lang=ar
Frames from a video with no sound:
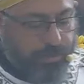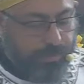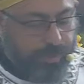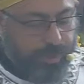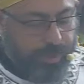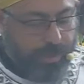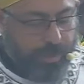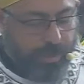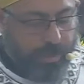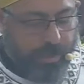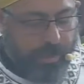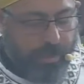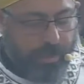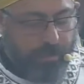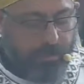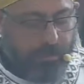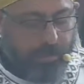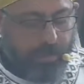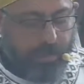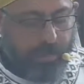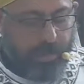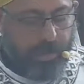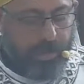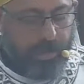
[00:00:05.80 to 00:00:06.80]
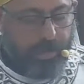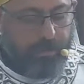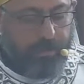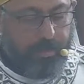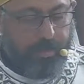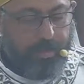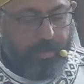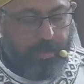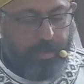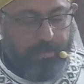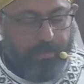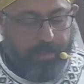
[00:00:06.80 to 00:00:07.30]
من الآن وإلى
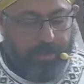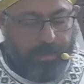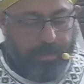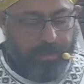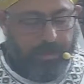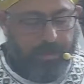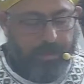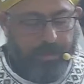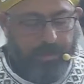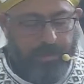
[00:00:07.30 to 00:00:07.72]
الأبد أمين